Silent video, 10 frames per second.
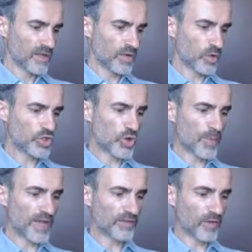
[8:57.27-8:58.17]
Le
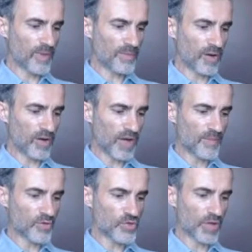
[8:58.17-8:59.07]
géomètre m'apprend
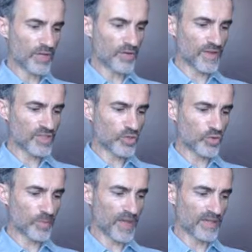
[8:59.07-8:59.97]
à mesurer de vastes
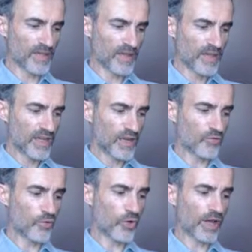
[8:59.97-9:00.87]
domaines,
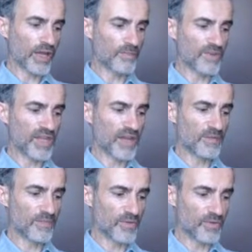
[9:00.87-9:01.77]
il ferait
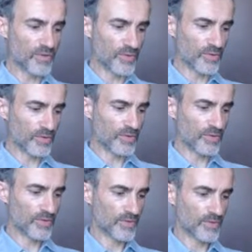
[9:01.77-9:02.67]
bien mieux
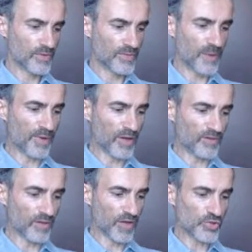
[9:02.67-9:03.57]
de
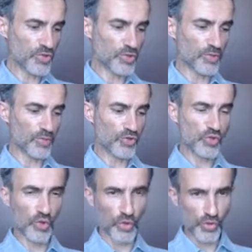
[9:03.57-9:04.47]
m'apprendre la juste
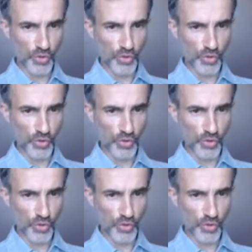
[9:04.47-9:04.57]
mesure de